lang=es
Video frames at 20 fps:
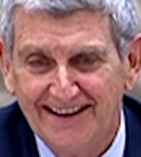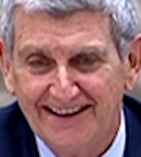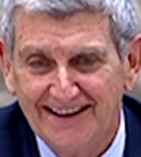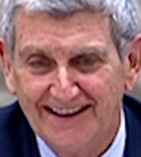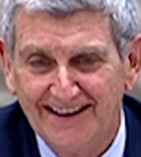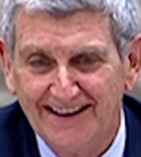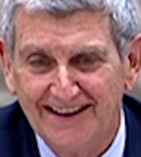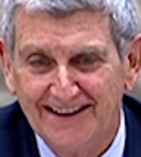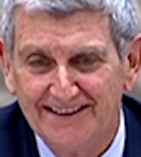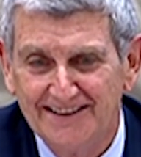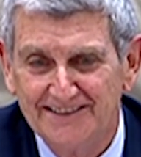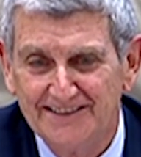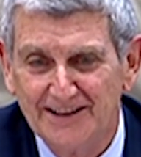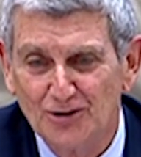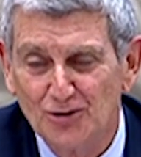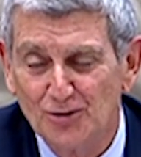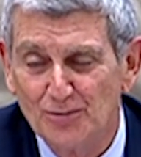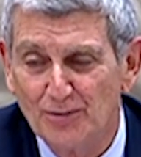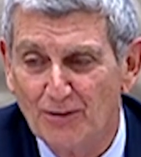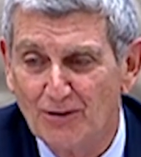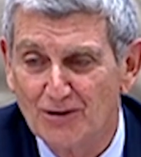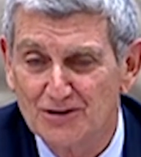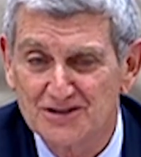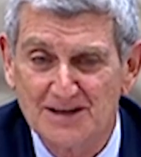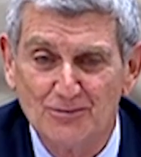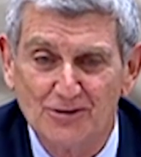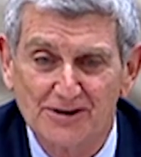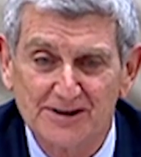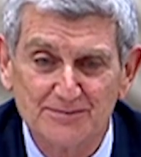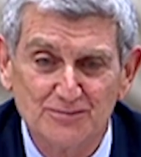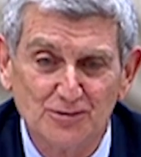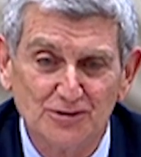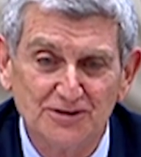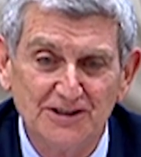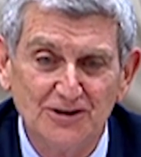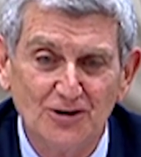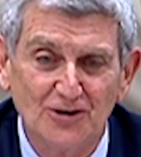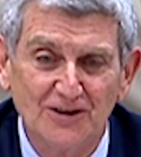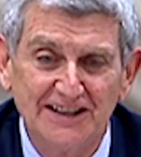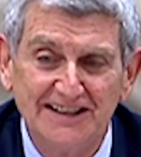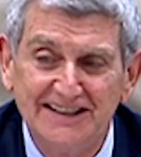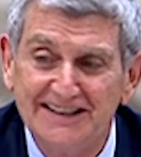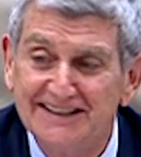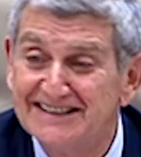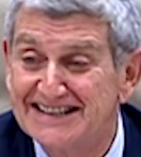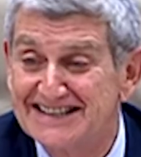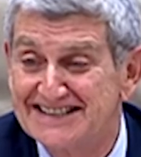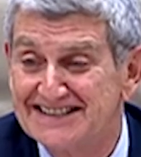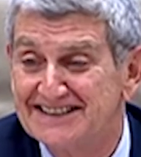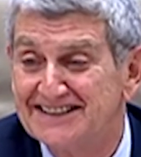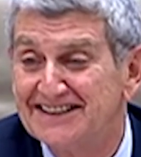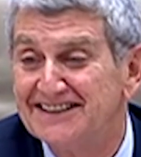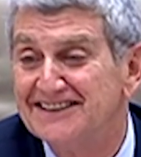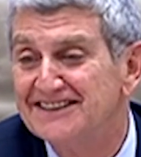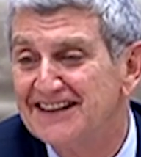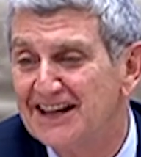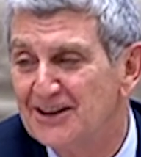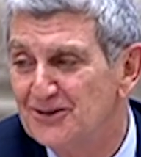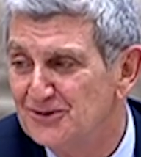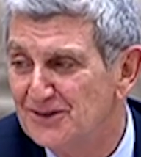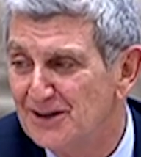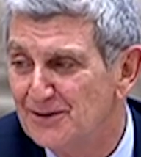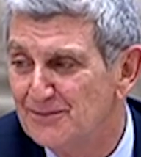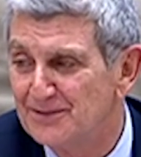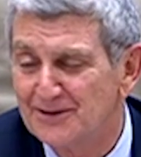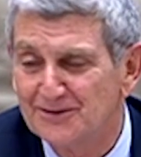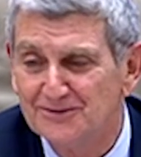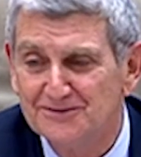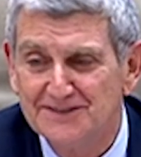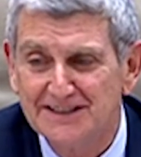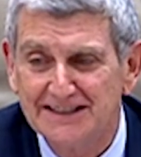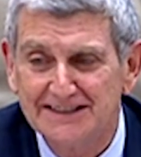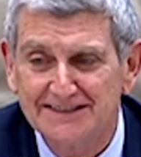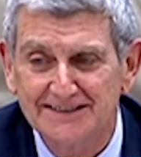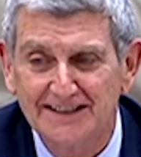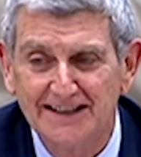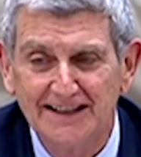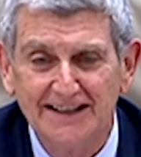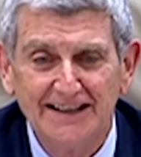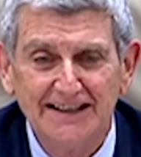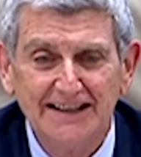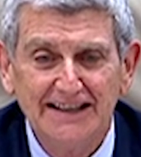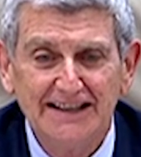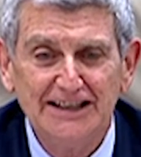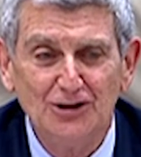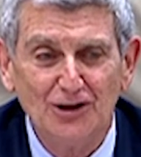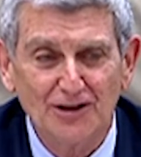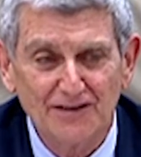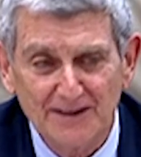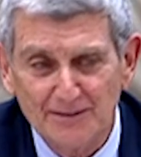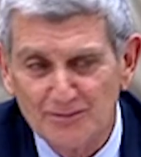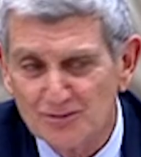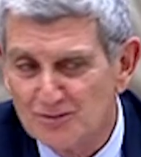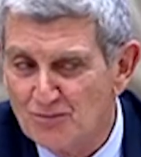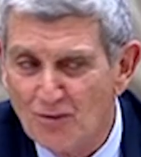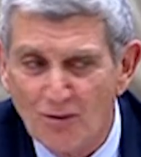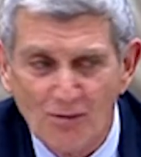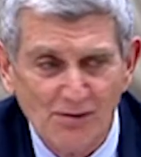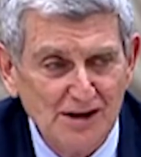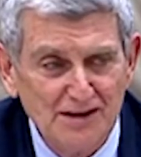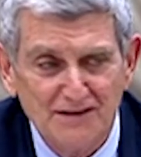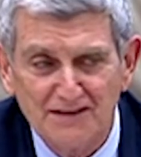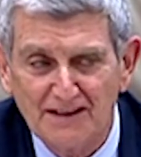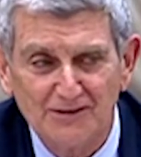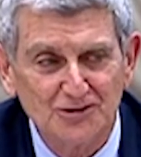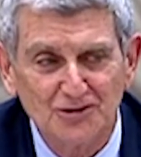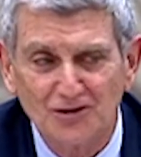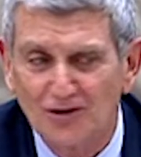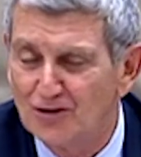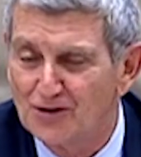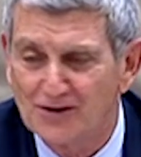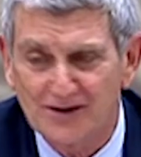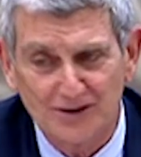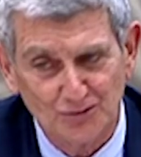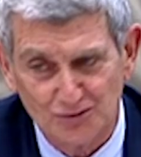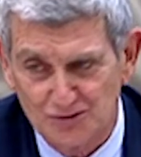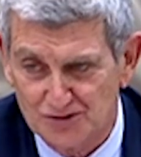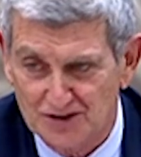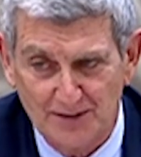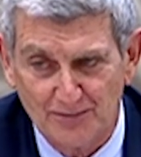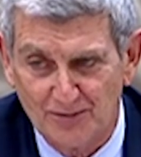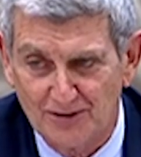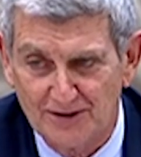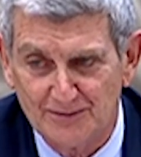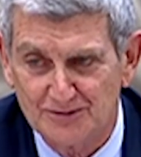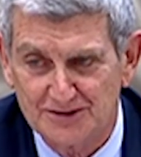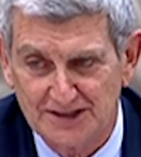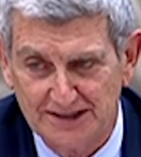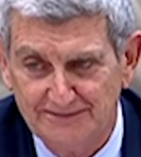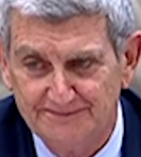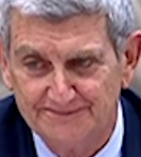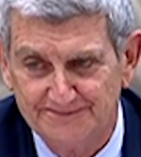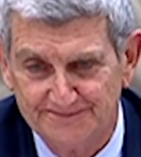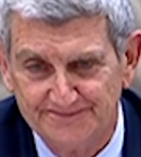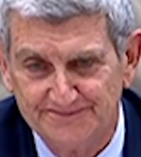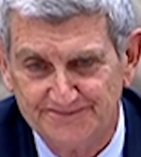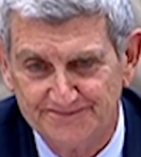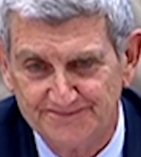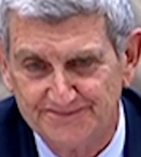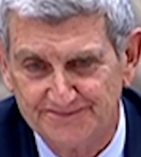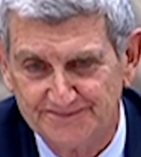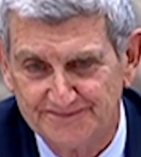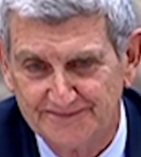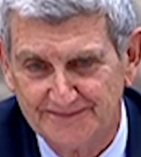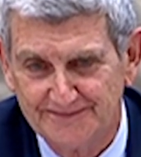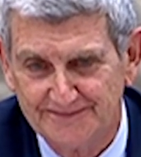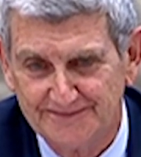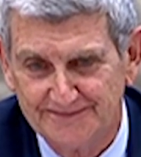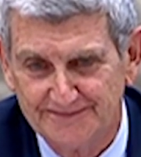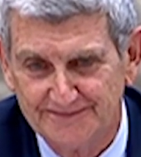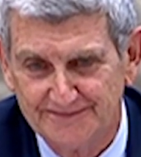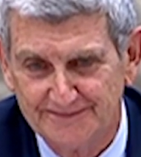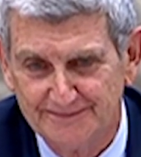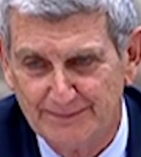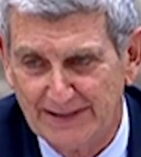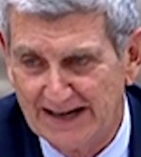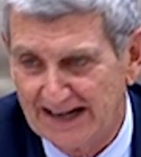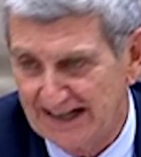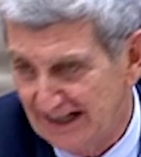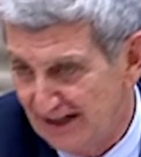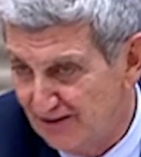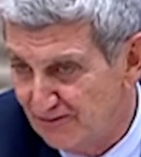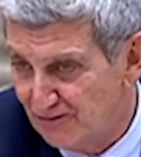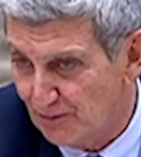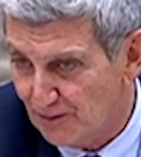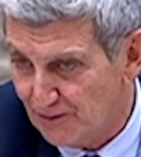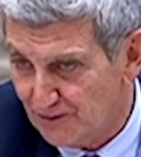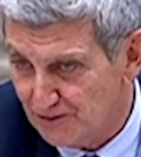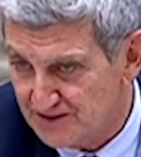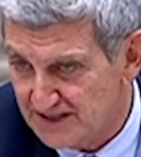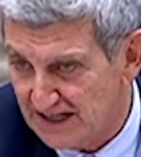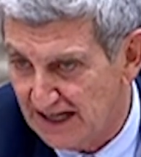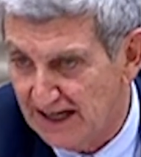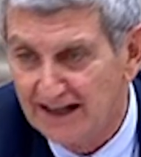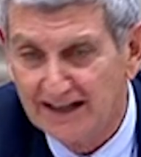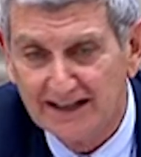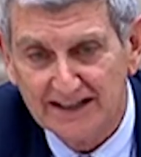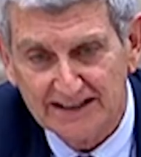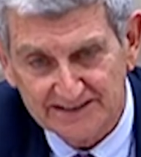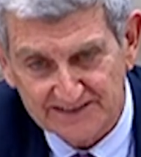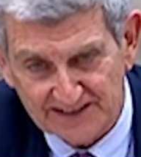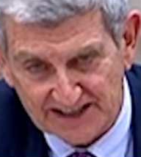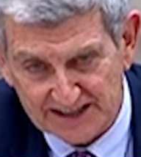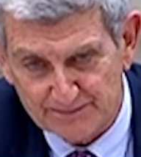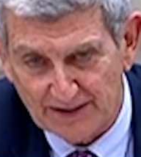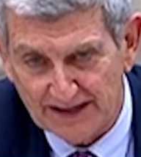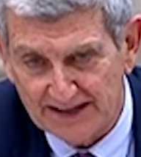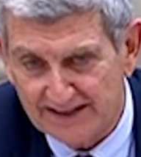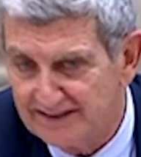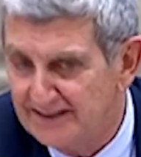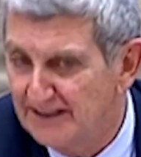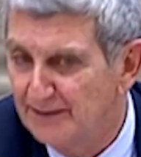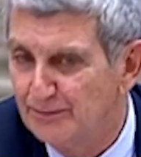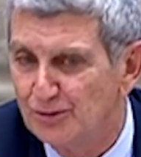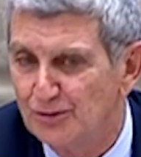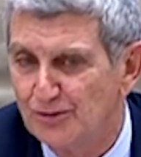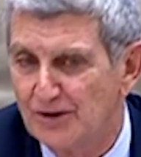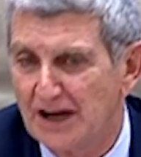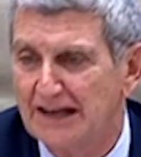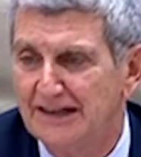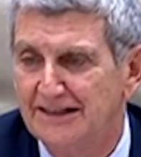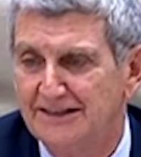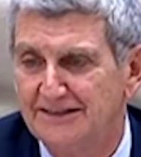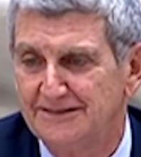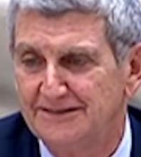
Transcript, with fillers: Eh, del Grupo Vox hemos respondido 571 preguntas y lo hacemos movilizando todos los recursos que podemos, ¿eh? para que la información sea transparente y plural.